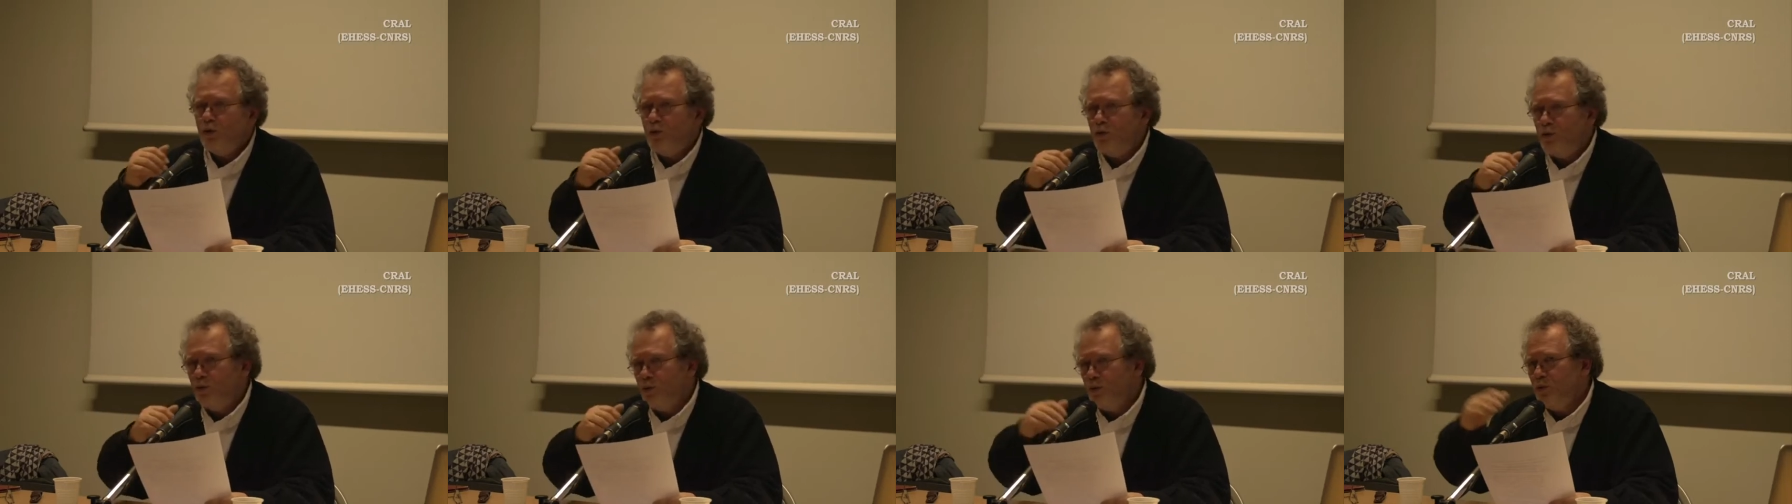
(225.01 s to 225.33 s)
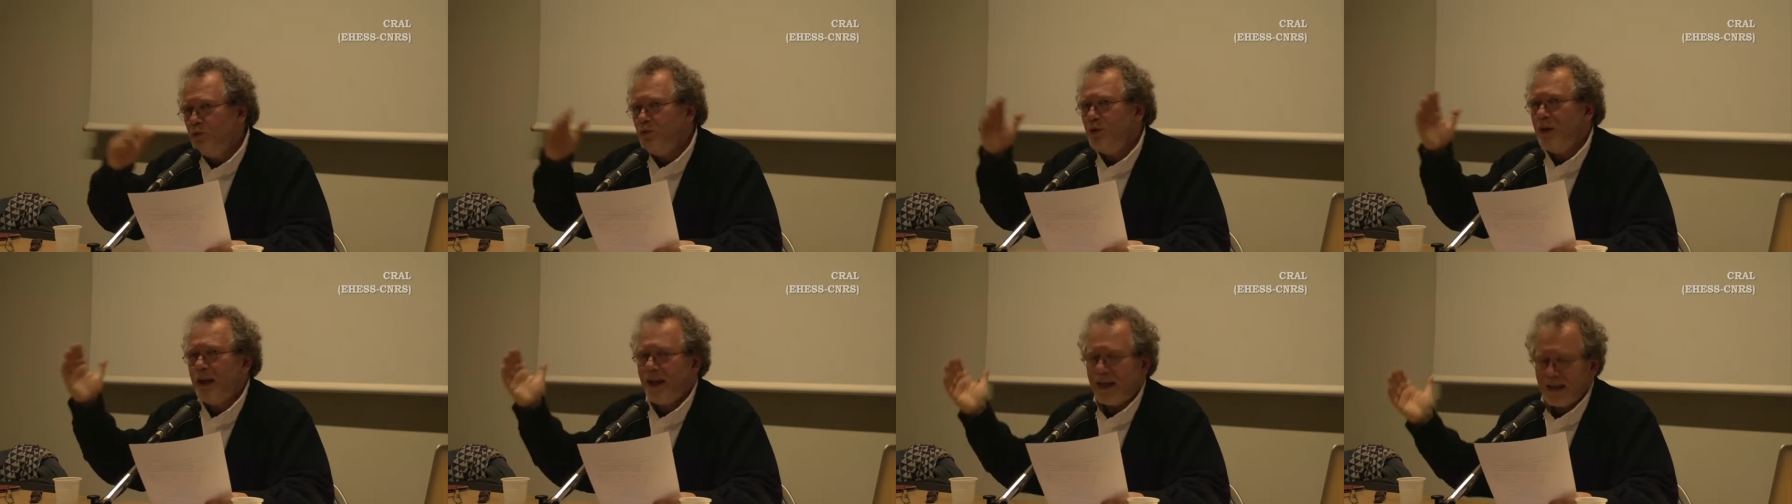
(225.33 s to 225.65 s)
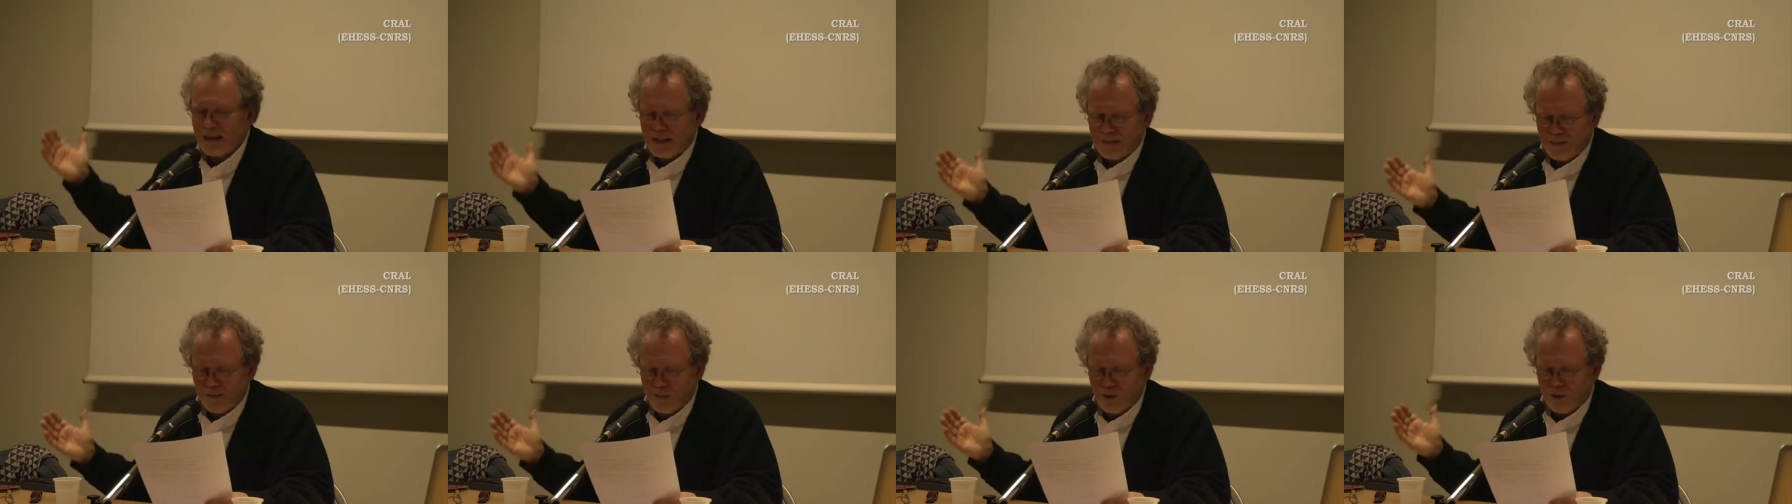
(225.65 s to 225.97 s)
toute la
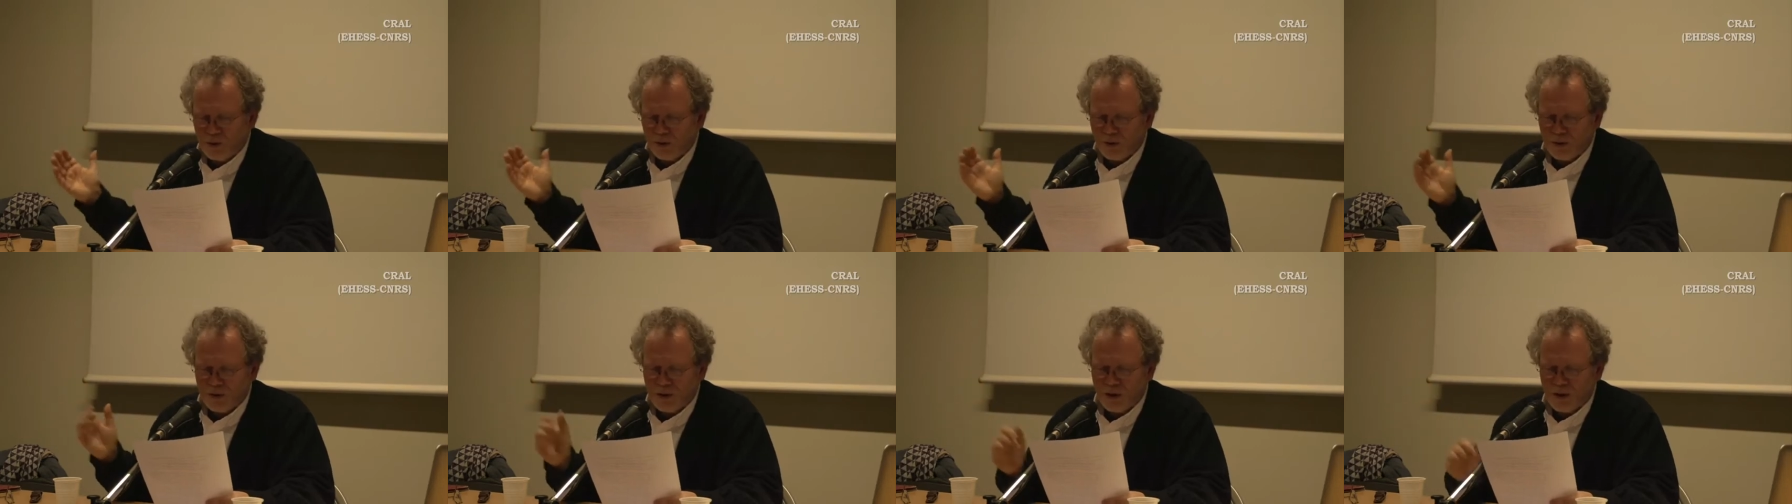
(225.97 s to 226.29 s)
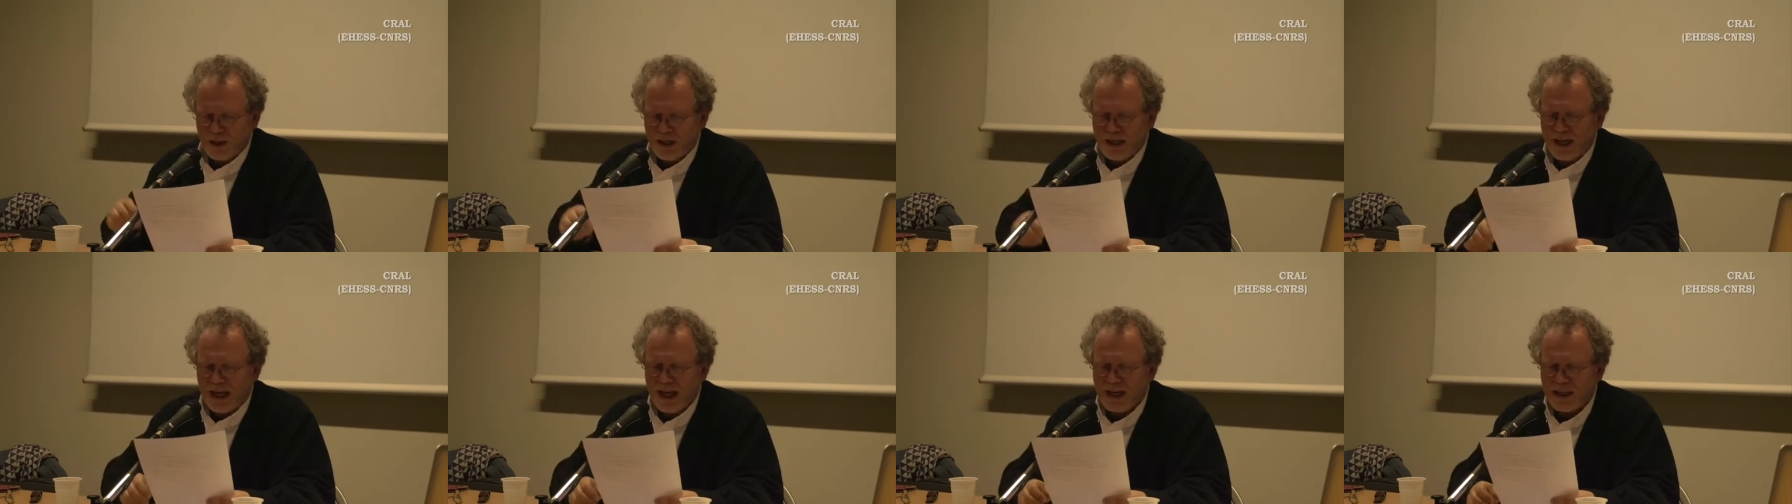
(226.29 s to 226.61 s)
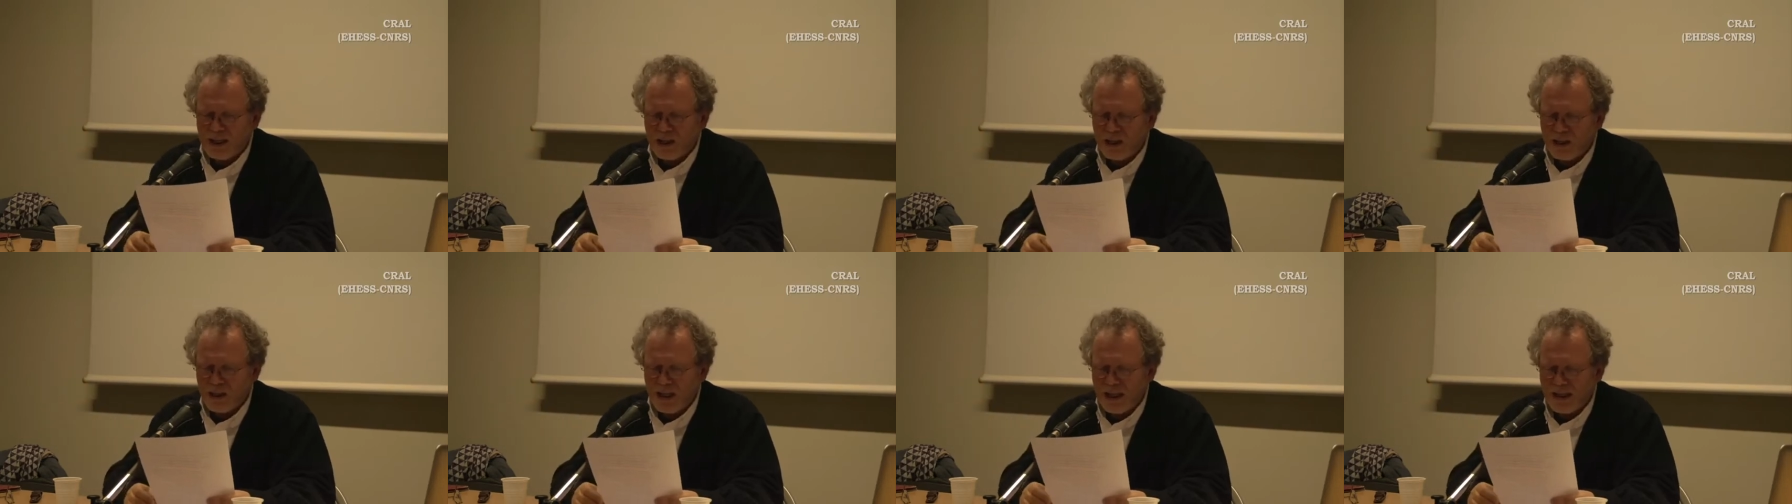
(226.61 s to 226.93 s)
splendeur et la
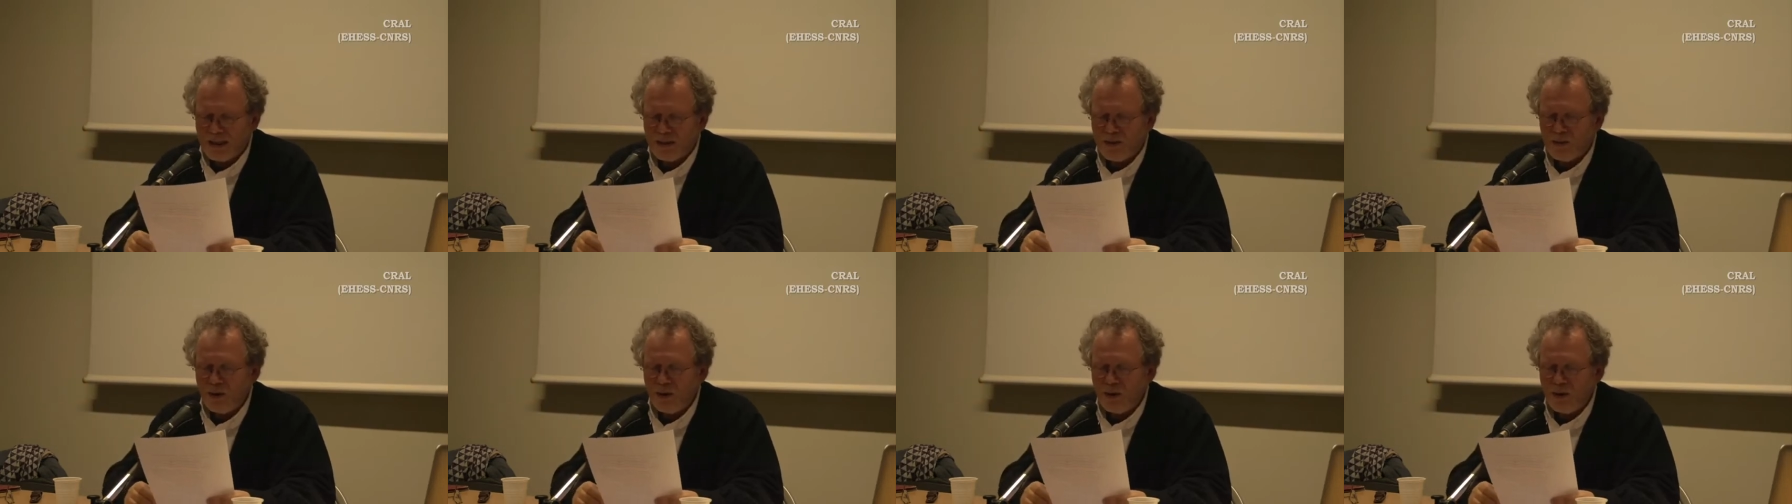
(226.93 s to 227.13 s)
richesse